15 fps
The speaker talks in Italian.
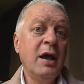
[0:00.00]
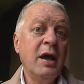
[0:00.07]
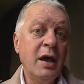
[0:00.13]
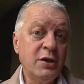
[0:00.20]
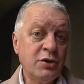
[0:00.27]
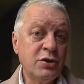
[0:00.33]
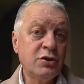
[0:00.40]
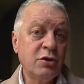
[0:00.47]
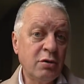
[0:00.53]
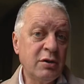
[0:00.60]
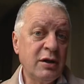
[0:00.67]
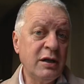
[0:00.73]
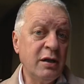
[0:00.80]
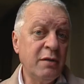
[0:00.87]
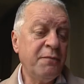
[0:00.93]
e ci sono
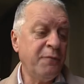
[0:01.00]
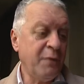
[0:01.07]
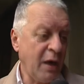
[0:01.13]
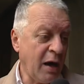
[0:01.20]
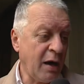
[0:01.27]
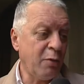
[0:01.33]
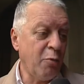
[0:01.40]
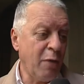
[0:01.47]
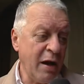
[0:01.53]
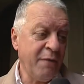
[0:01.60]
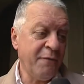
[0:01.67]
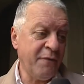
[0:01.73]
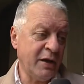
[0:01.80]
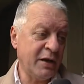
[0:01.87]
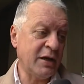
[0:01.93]
tagli al
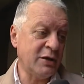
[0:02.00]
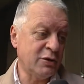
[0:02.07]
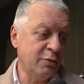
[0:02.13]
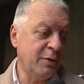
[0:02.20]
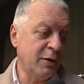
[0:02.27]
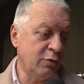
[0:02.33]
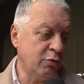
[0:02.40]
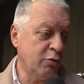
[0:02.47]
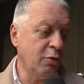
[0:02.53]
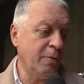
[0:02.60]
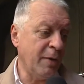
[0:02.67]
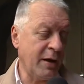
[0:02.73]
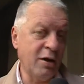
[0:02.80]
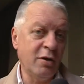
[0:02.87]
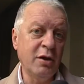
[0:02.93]
welfare che soprattutto
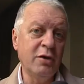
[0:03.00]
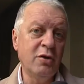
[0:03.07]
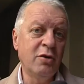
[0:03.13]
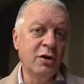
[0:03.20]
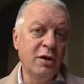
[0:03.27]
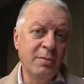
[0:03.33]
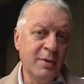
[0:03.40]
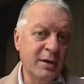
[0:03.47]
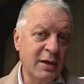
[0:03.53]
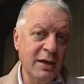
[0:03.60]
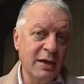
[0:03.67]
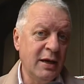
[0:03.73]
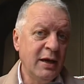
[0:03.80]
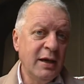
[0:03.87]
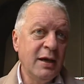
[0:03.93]
pagano le donne
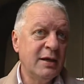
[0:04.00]
perché